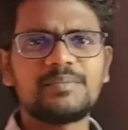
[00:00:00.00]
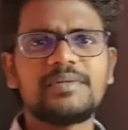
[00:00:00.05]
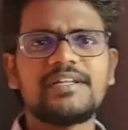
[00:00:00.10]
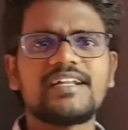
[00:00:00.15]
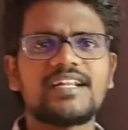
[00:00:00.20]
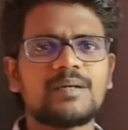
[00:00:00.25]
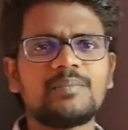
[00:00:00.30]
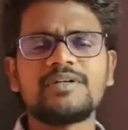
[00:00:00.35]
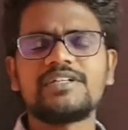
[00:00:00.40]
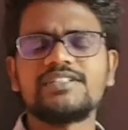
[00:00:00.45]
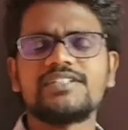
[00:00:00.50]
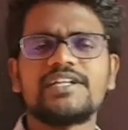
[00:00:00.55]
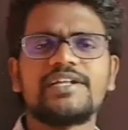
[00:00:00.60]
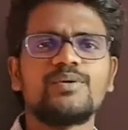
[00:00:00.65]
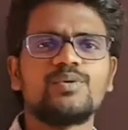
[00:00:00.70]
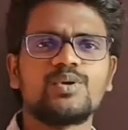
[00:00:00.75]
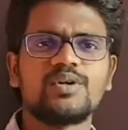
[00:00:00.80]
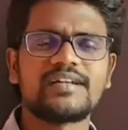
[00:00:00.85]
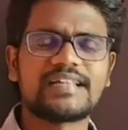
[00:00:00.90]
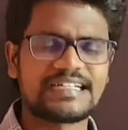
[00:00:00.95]
அப்படின்னா நமக்கு
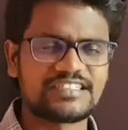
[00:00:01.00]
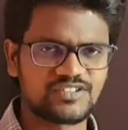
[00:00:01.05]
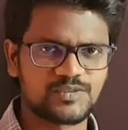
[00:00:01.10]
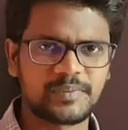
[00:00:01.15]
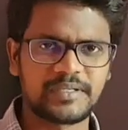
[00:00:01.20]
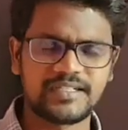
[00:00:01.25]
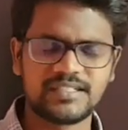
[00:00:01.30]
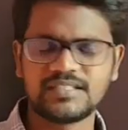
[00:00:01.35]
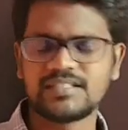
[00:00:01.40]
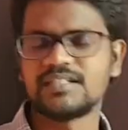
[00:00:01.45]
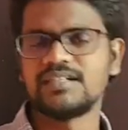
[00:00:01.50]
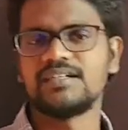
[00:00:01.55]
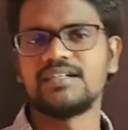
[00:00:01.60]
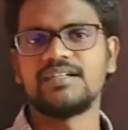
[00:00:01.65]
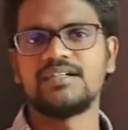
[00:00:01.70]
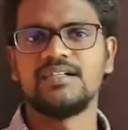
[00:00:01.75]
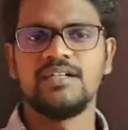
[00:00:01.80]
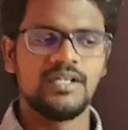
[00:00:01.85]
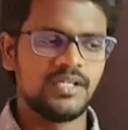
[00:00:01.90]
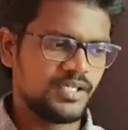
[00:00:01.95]
தெரியும் ஒரு டிரான்ஸ்பரண்ட்
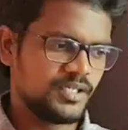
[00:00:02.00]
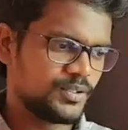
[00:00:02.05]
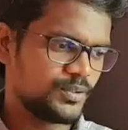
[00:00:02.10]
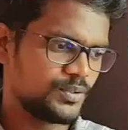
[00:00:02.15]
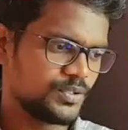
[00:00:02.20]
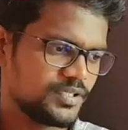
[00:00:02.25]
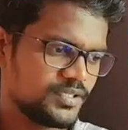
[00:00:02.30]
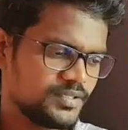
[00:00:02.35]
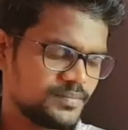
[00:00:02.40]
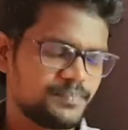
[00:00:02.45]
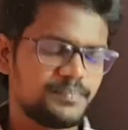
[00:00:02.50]
ஒரு